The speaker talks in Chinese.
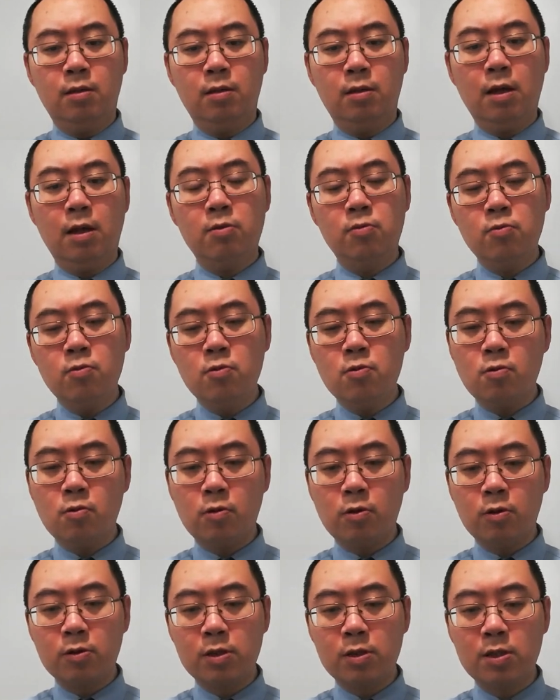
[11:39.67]
但如
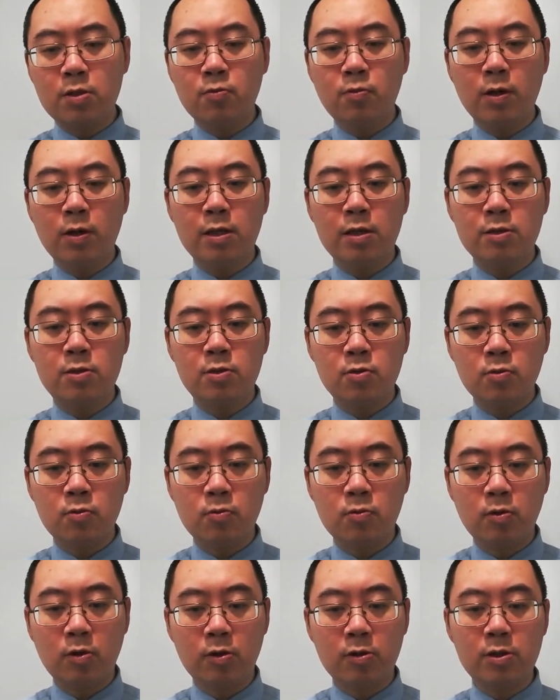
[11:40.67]
果是为了
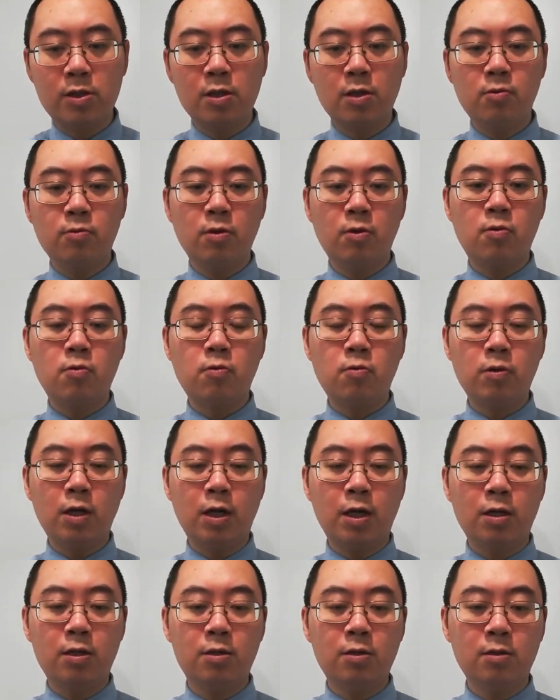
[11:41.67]
主而受的苦
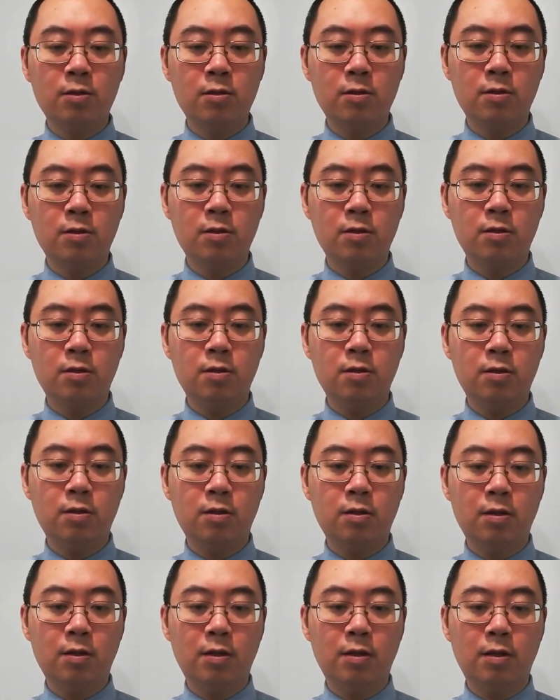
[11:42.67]
难呢？
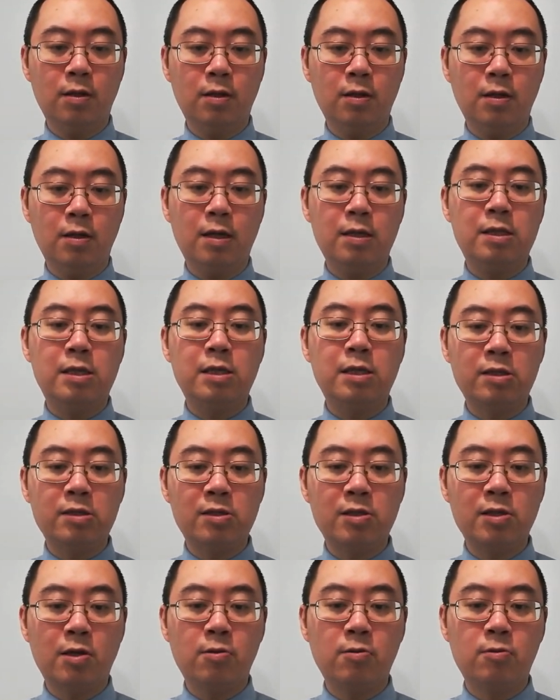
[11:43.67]
那忍
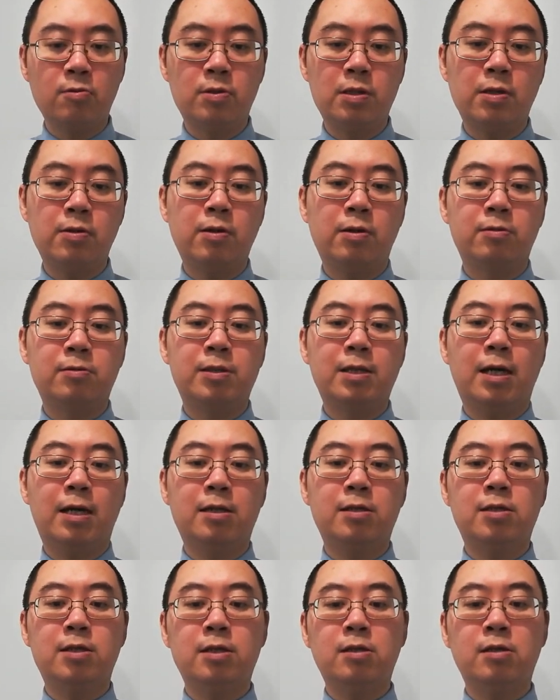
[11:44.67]
受就有价
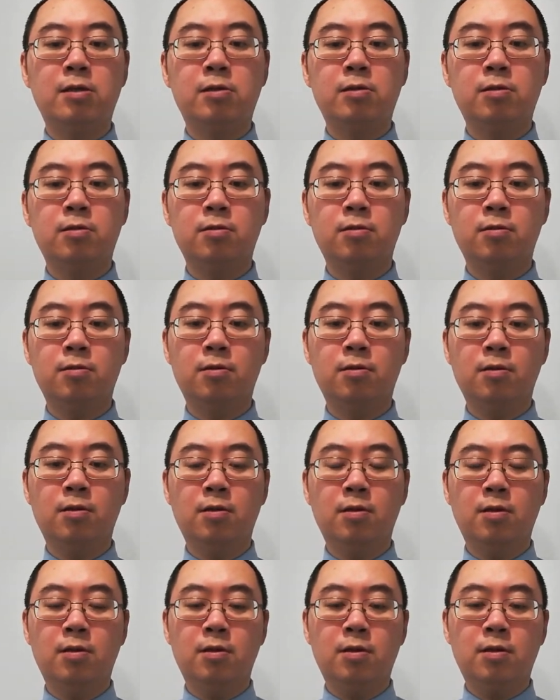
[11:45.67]
值了。
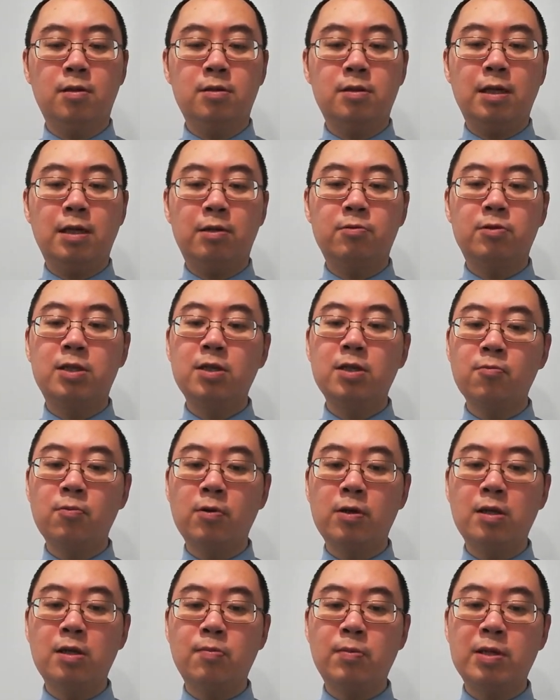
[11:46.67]
照经
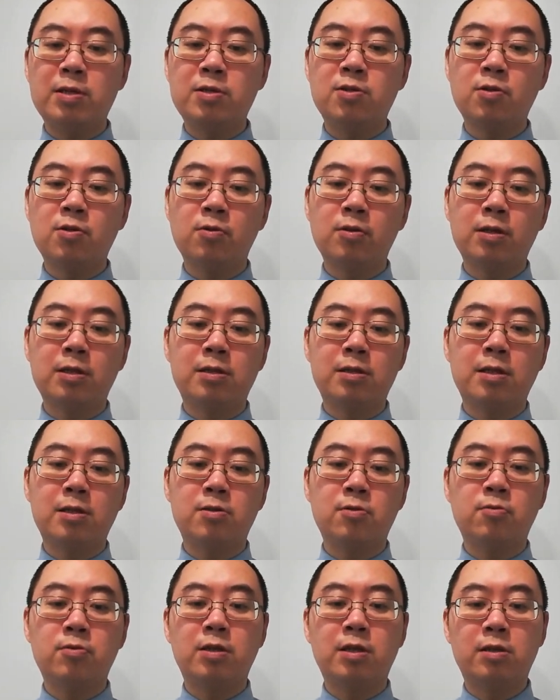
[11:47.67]
文里面说的这
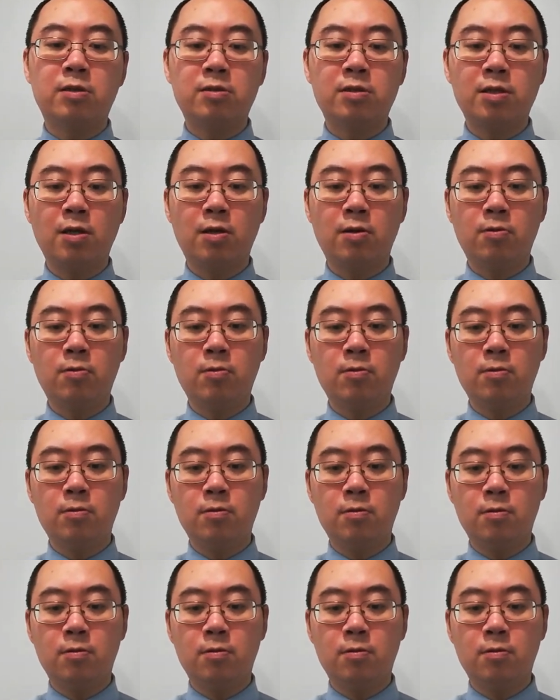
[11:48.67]
种忍受，